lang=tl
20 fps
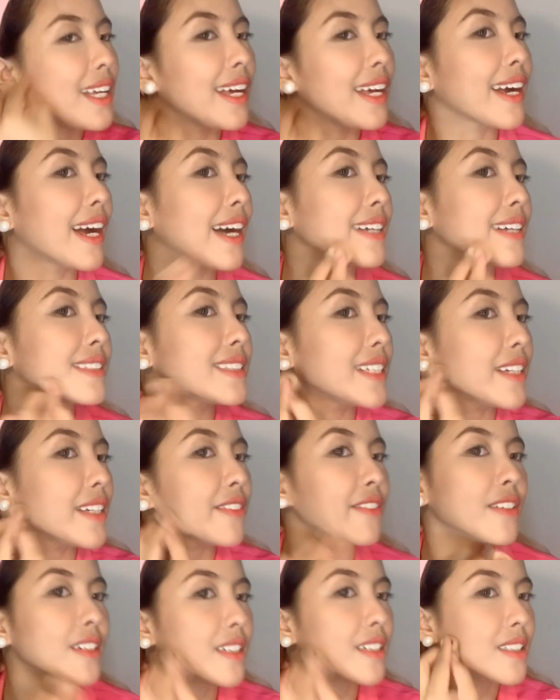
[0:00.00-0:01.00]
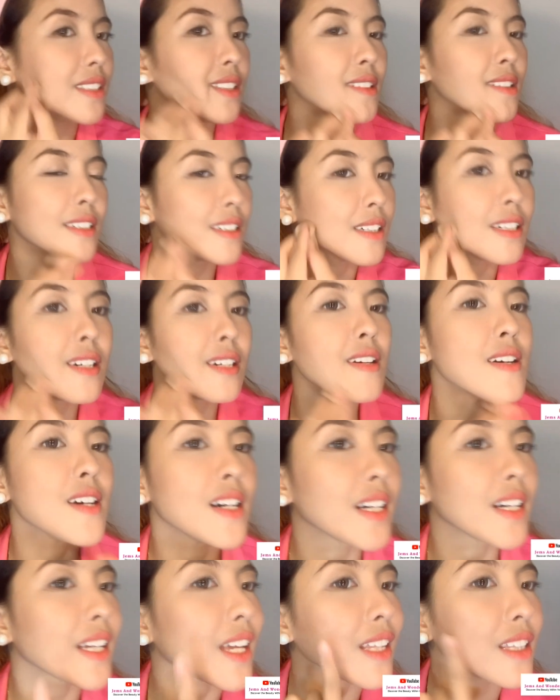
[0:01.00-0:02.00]
ang ating
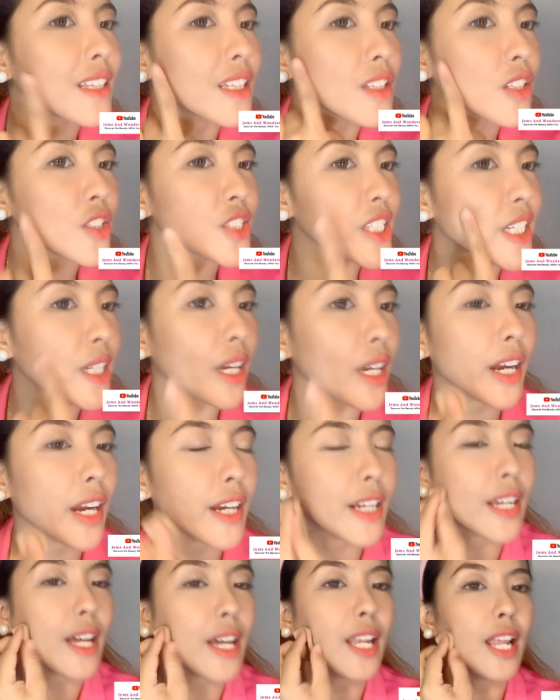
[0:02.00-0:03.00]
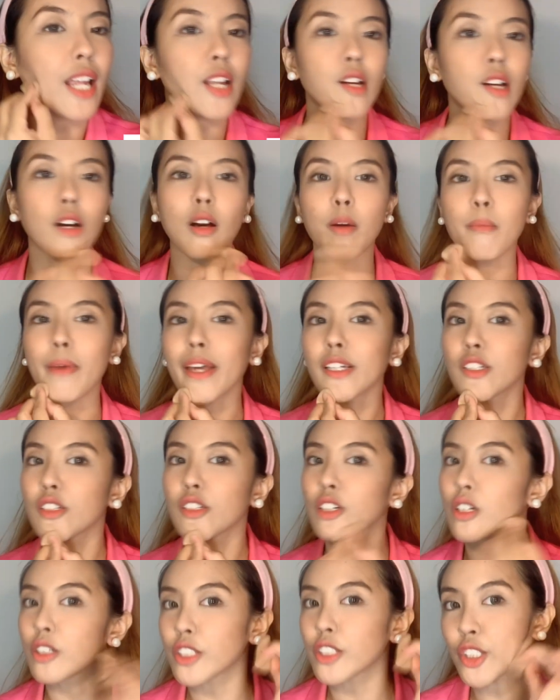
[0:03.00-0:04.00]
yan dito, cheek area. Lalo na kung
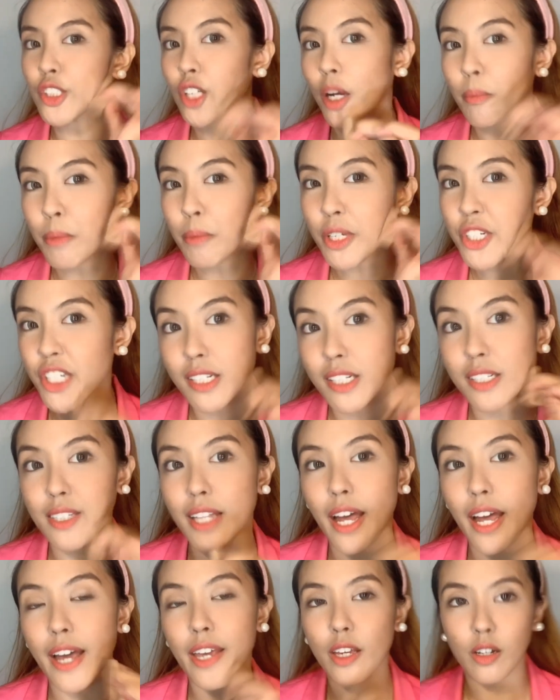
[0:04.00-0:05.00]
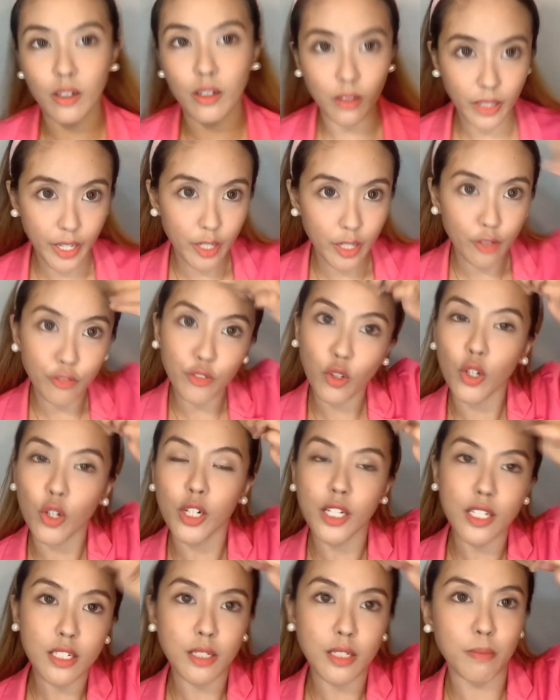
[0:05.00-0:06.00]
medyo chubby cheeks tayo. And of
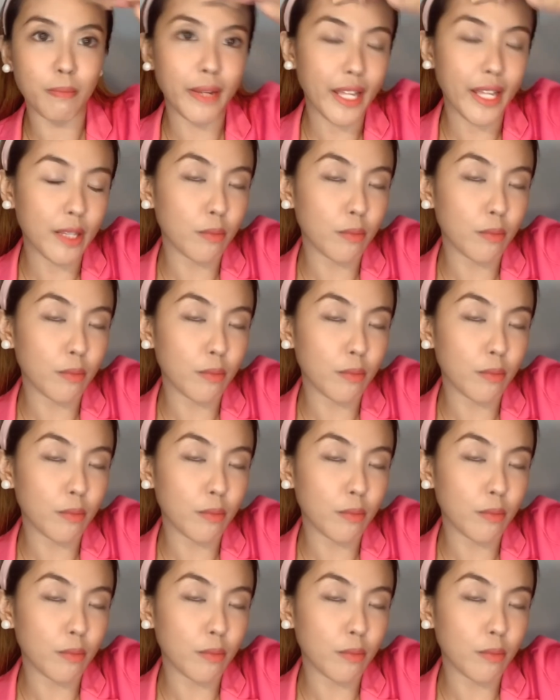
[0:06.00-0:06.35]
course, blend mo